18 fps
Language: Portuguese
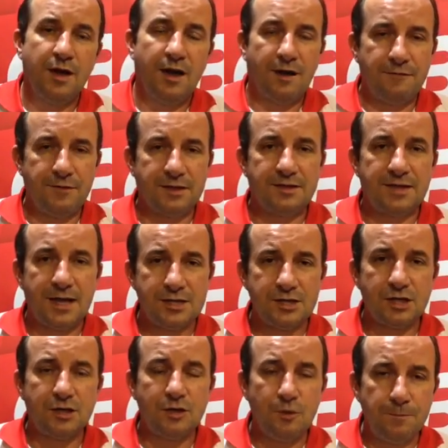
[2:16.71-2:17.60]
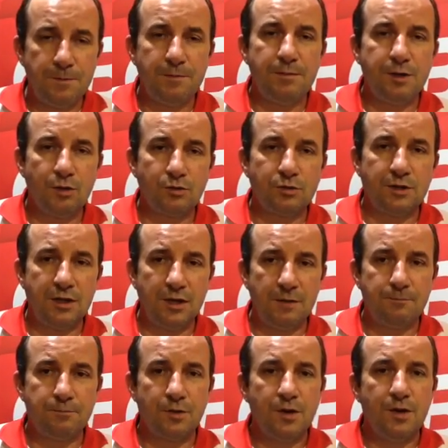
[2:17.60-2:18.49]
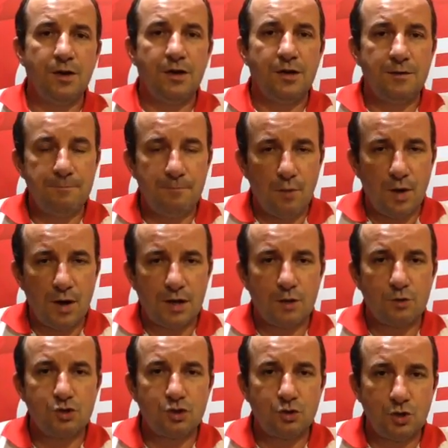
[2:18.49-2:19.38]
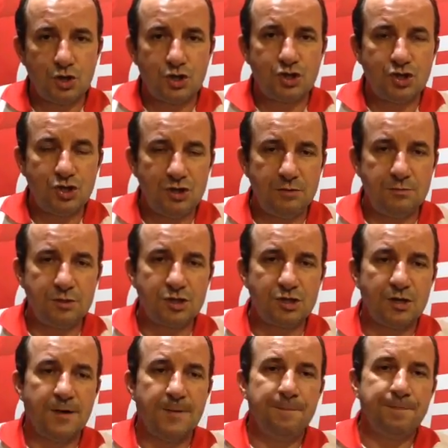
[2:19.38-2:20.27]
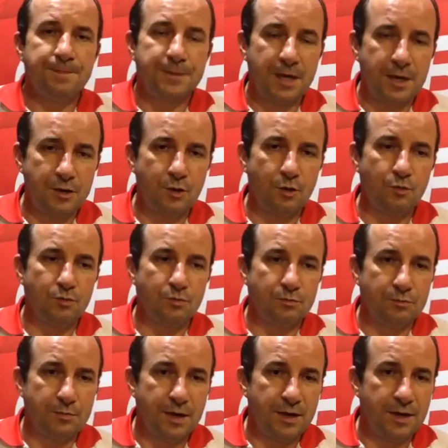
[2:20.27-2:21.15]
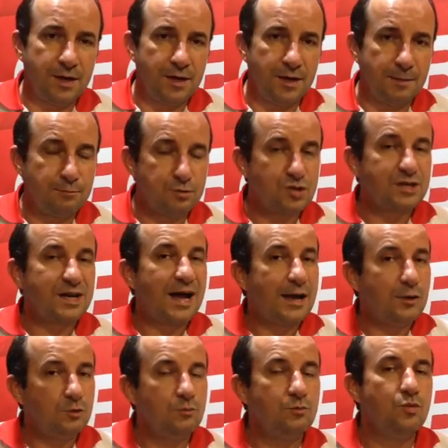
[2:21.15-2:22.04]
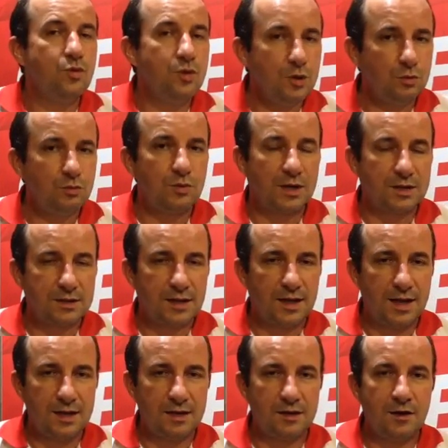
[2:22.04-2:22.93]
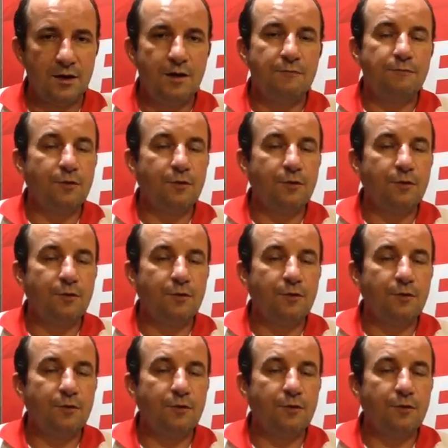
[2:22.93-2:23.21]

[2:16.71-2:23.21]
A verdade é que no primeiro tempo, embora os dois times tenham é, é, buscado muito o ataque,